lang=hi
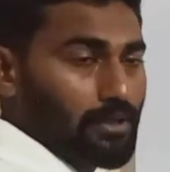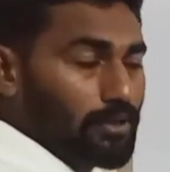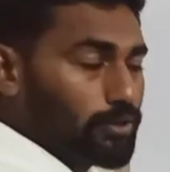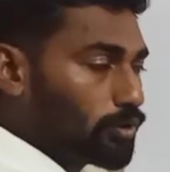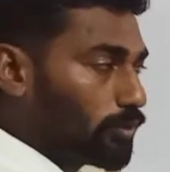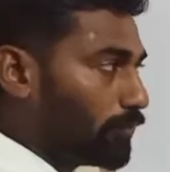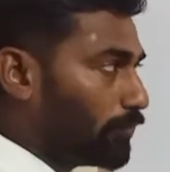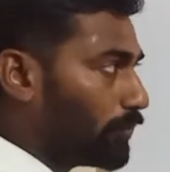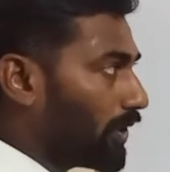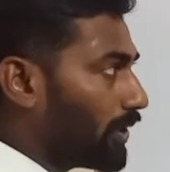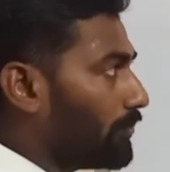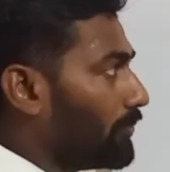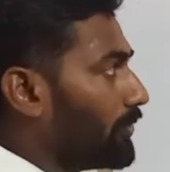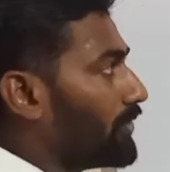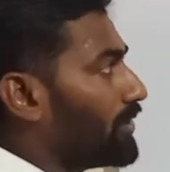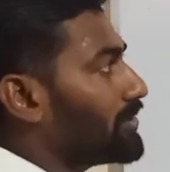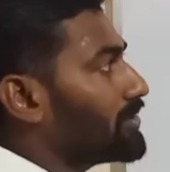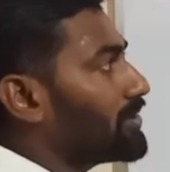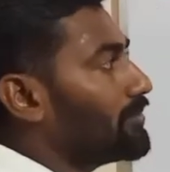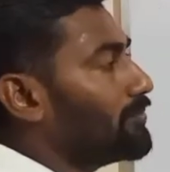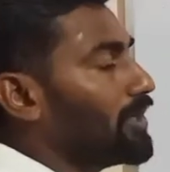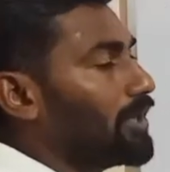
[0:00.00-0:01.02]
तो
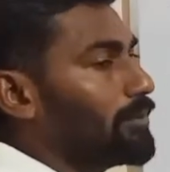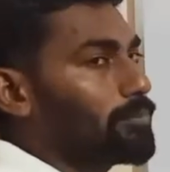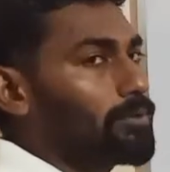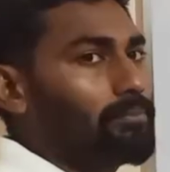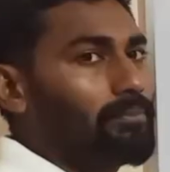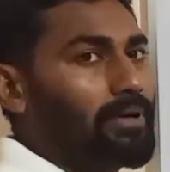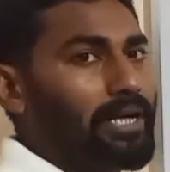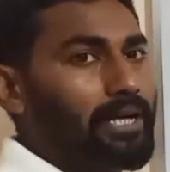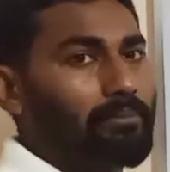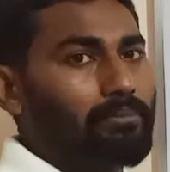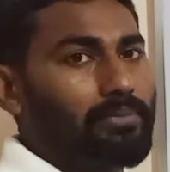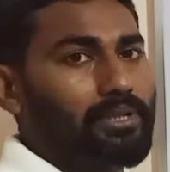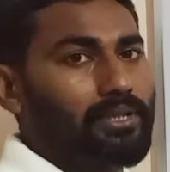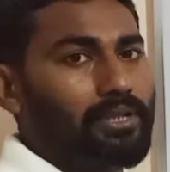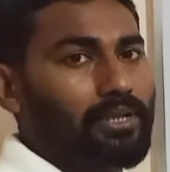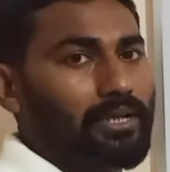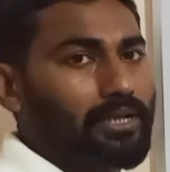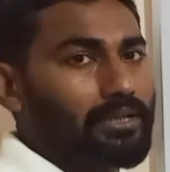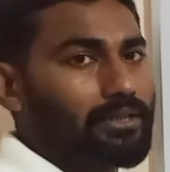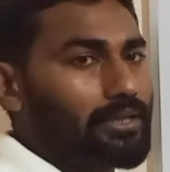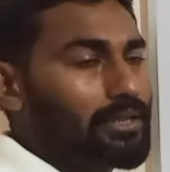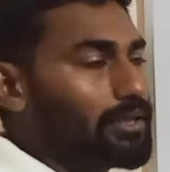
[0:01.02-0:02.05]
परमिटेशन में आपको माइंड में ये
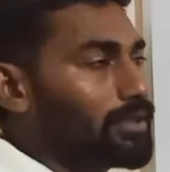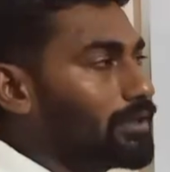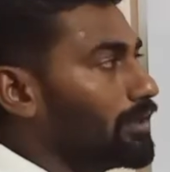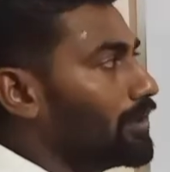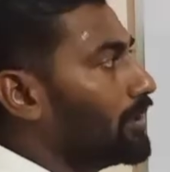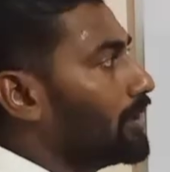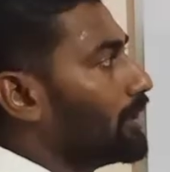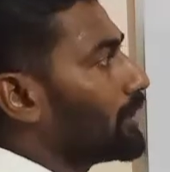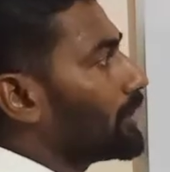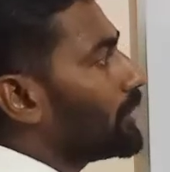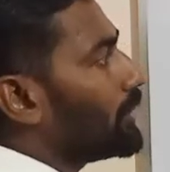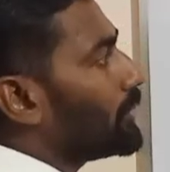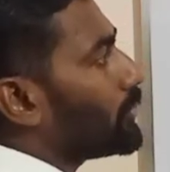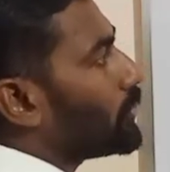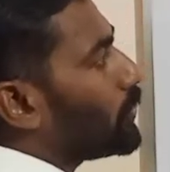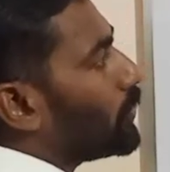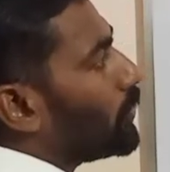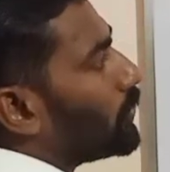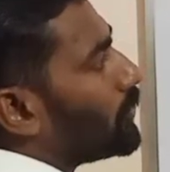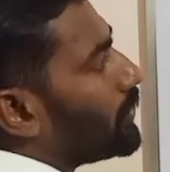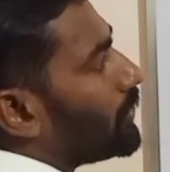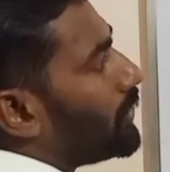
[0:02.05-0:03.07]
रखना है कि
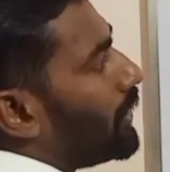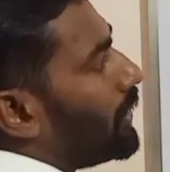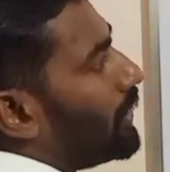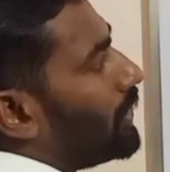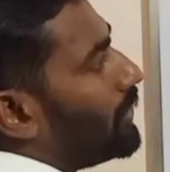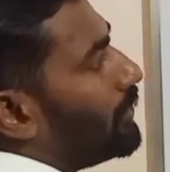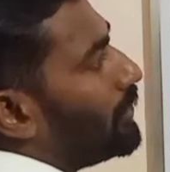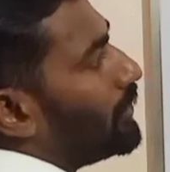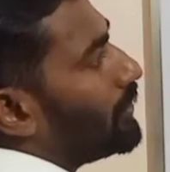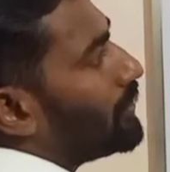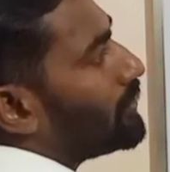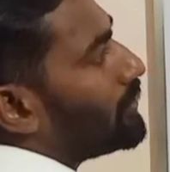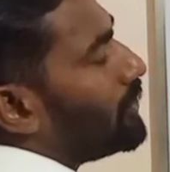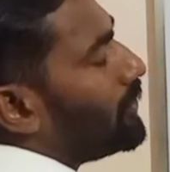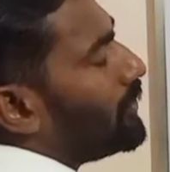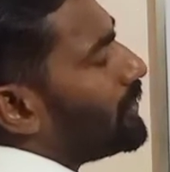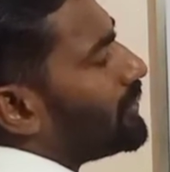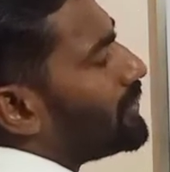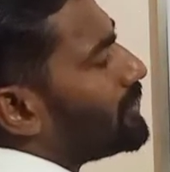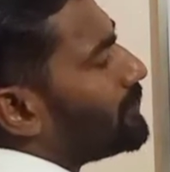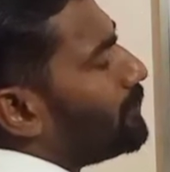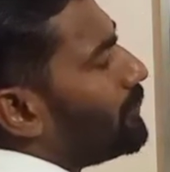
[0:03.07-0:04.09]
टोटल
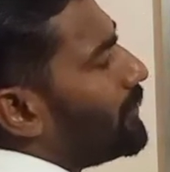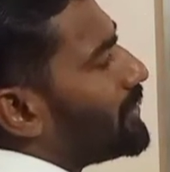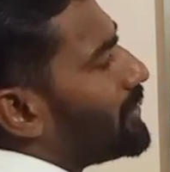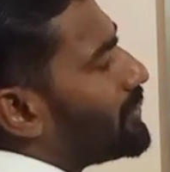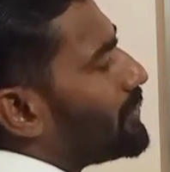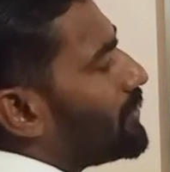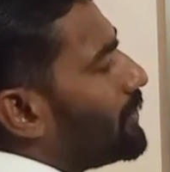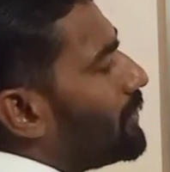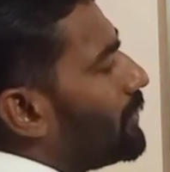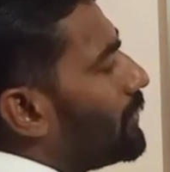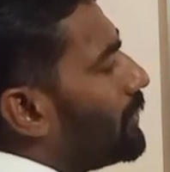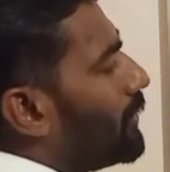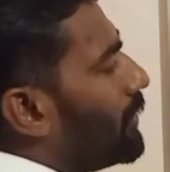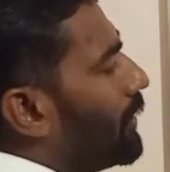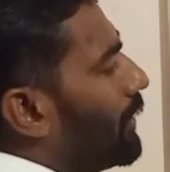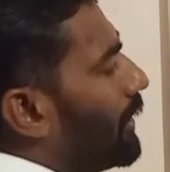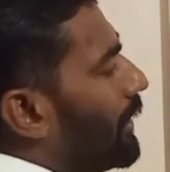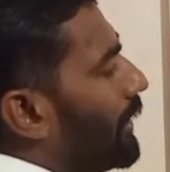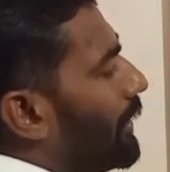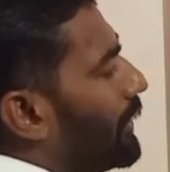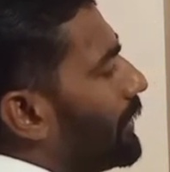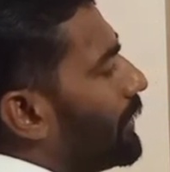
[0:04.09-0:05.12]
थिंग्स में से
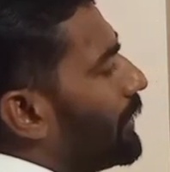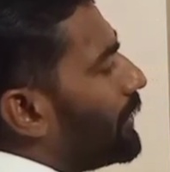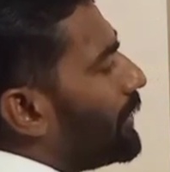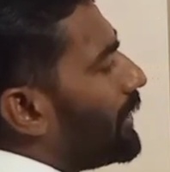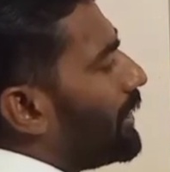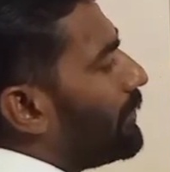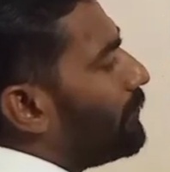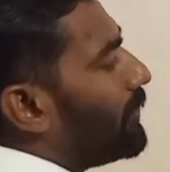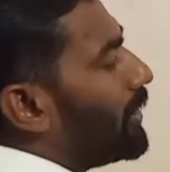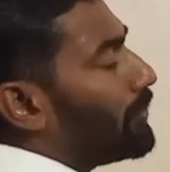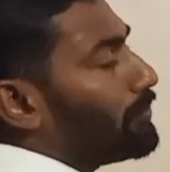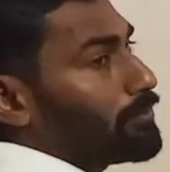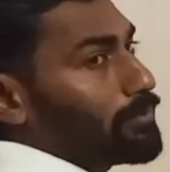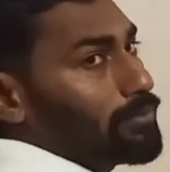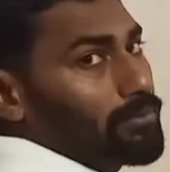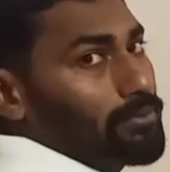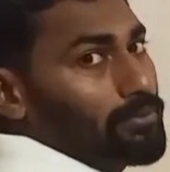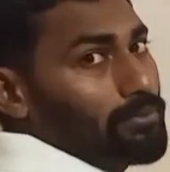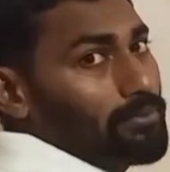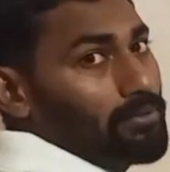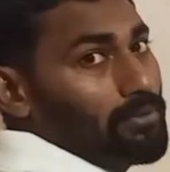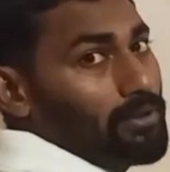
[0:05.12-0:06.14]
एट ए टाइम आपको
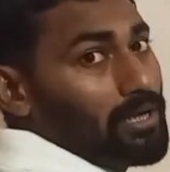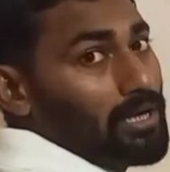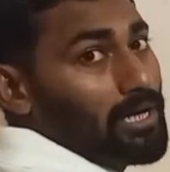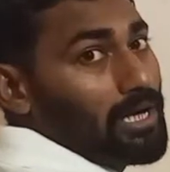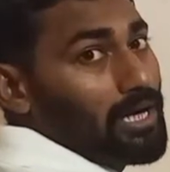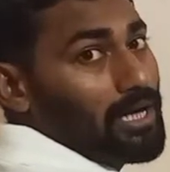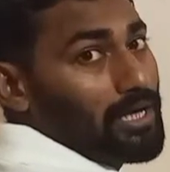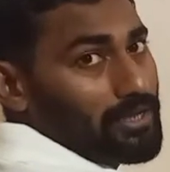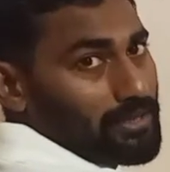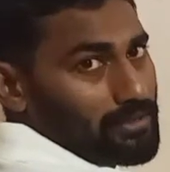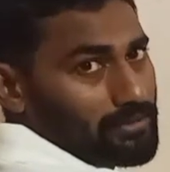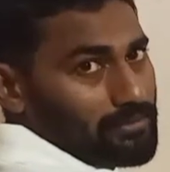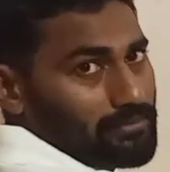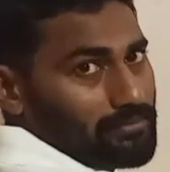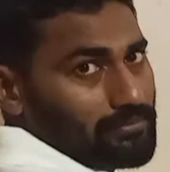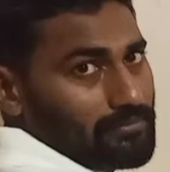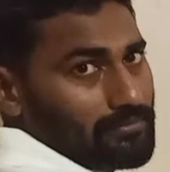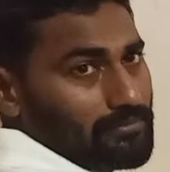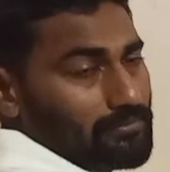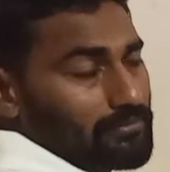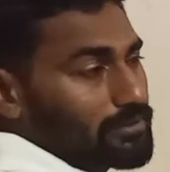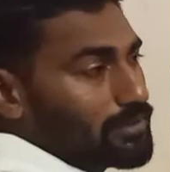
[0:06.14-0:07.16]
आर
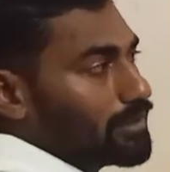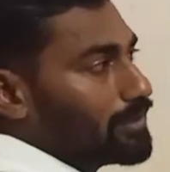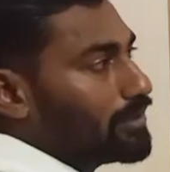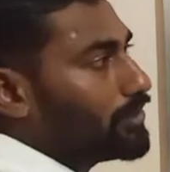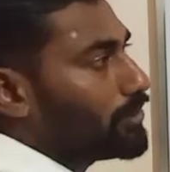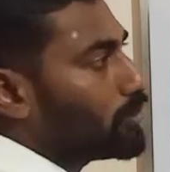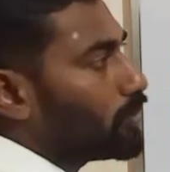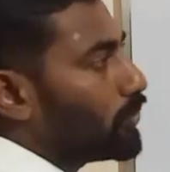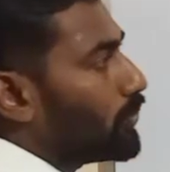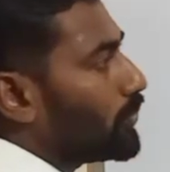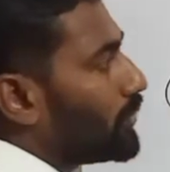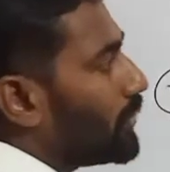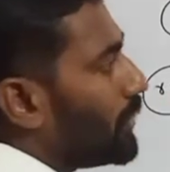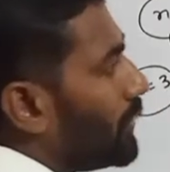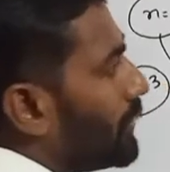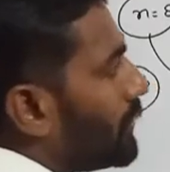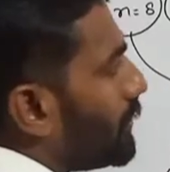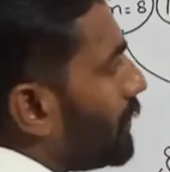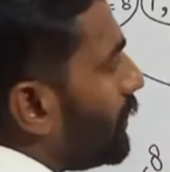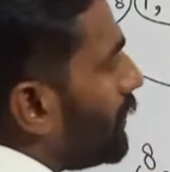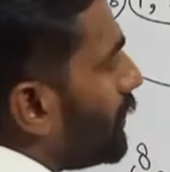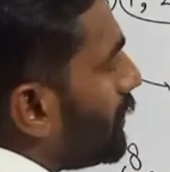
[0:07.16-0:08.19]
यानी टोटल
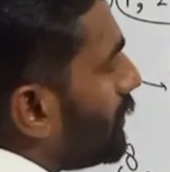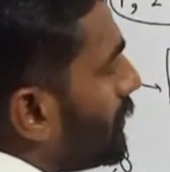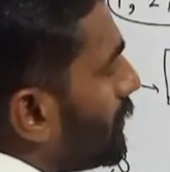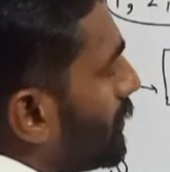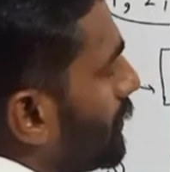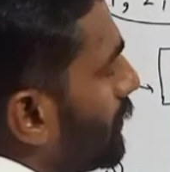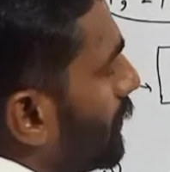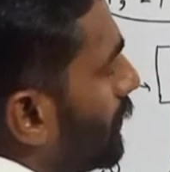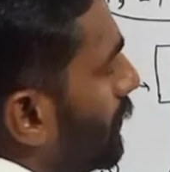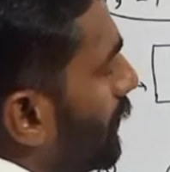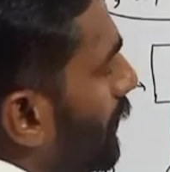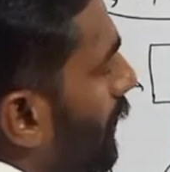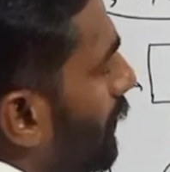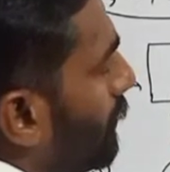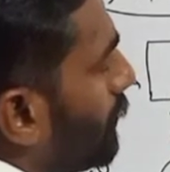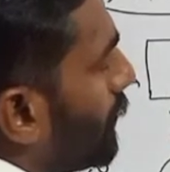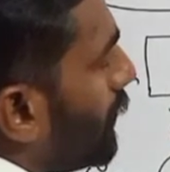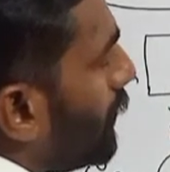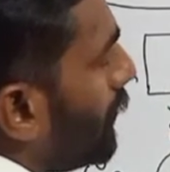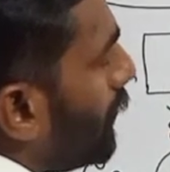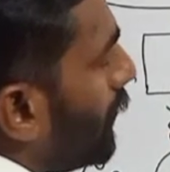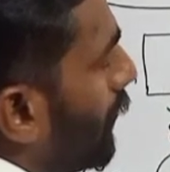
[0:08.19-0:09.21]
थिंग्स कितनी
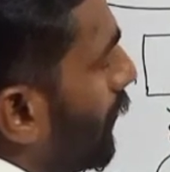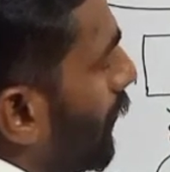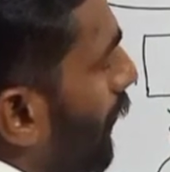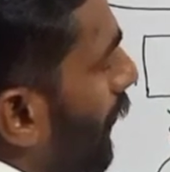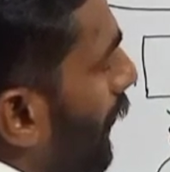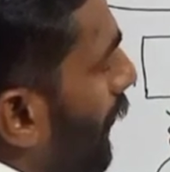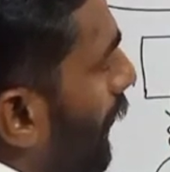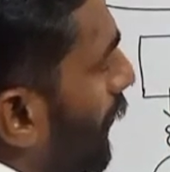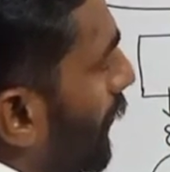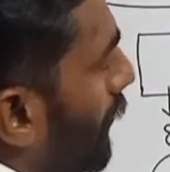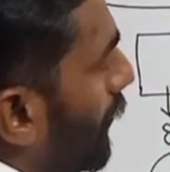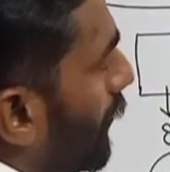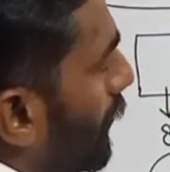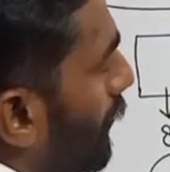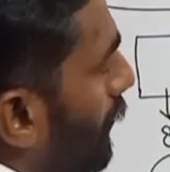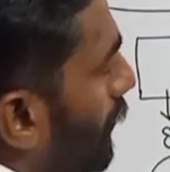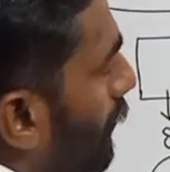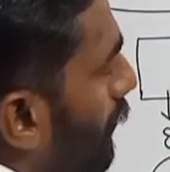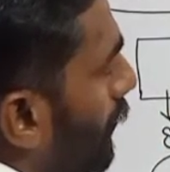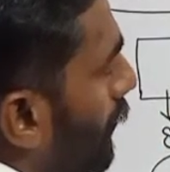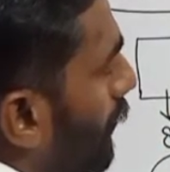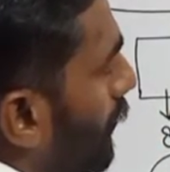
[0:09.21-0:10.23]
आपकी एन है
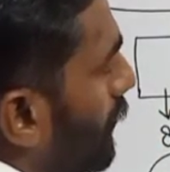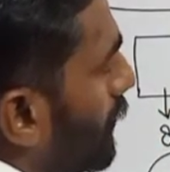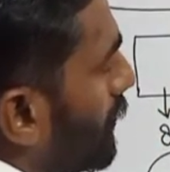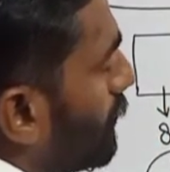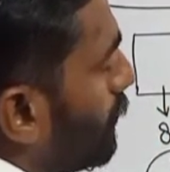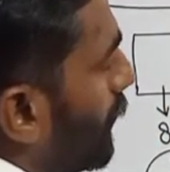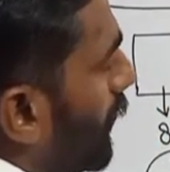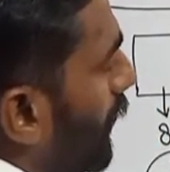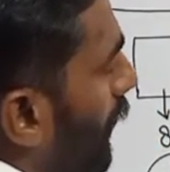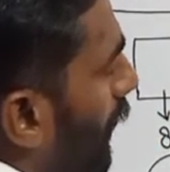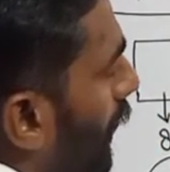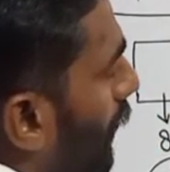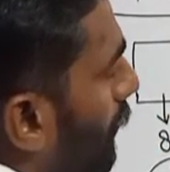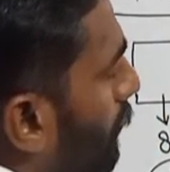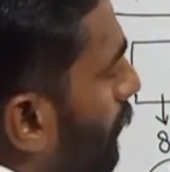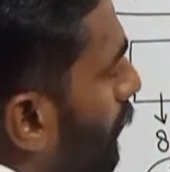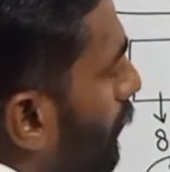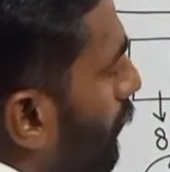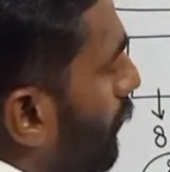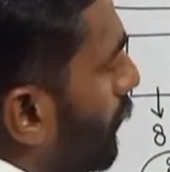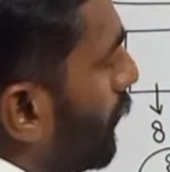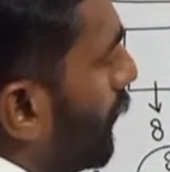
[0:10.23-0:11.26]
इसमें
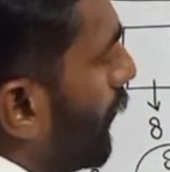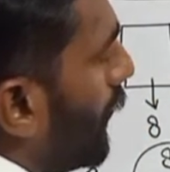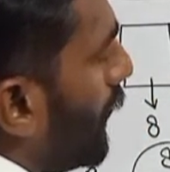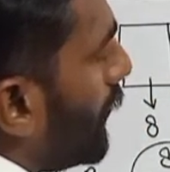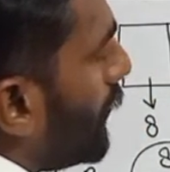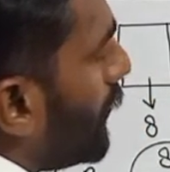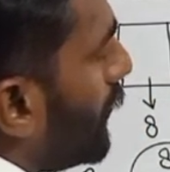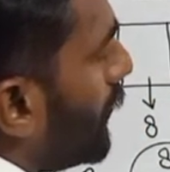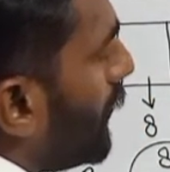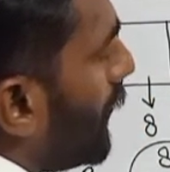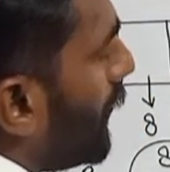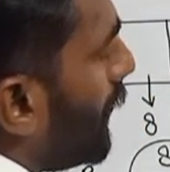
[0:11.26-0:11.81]
आपको एट ए